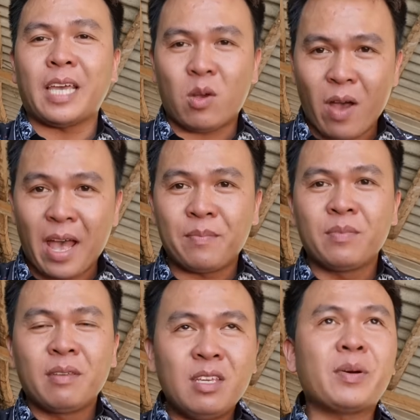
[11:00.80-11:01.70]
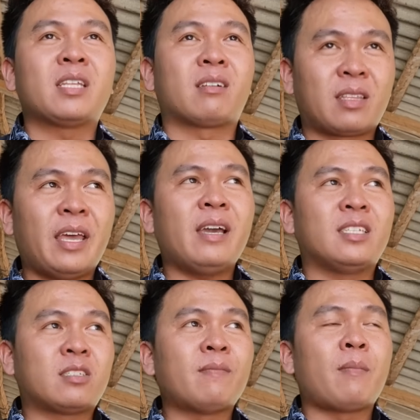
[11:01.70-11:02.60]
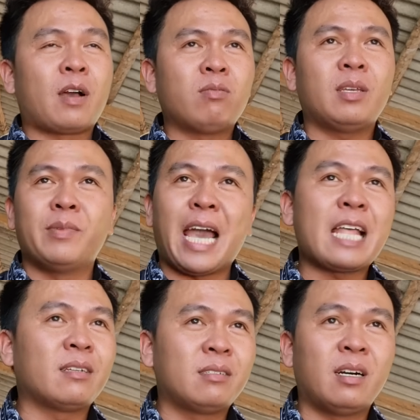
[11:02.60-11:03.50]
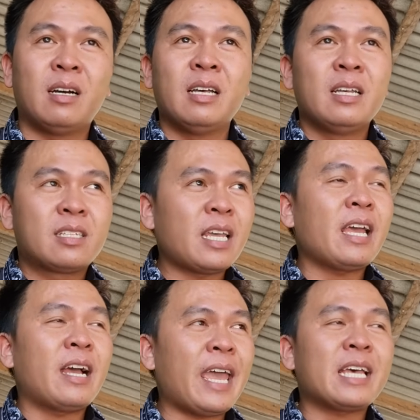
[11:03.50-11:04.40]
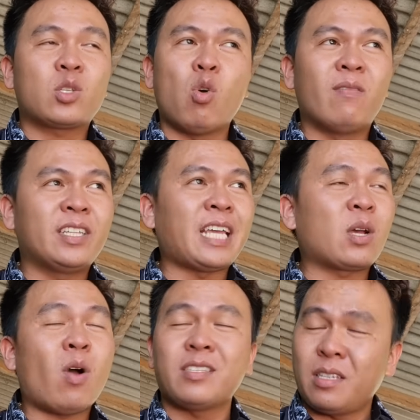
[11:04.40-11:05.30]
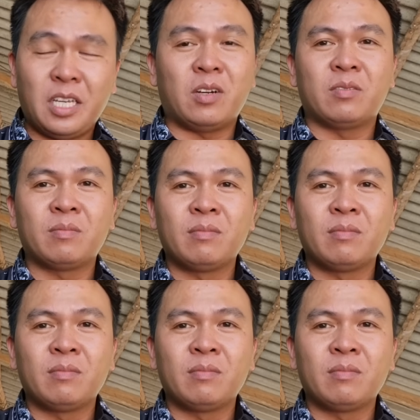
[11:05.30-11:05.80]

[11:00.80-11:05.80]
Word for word: nào chạy qua nhưng mà thực tế ở dọc sông vàm cống thì 12 giờ trưa xe ghe xuồng vẫn chạy qua rất nhiều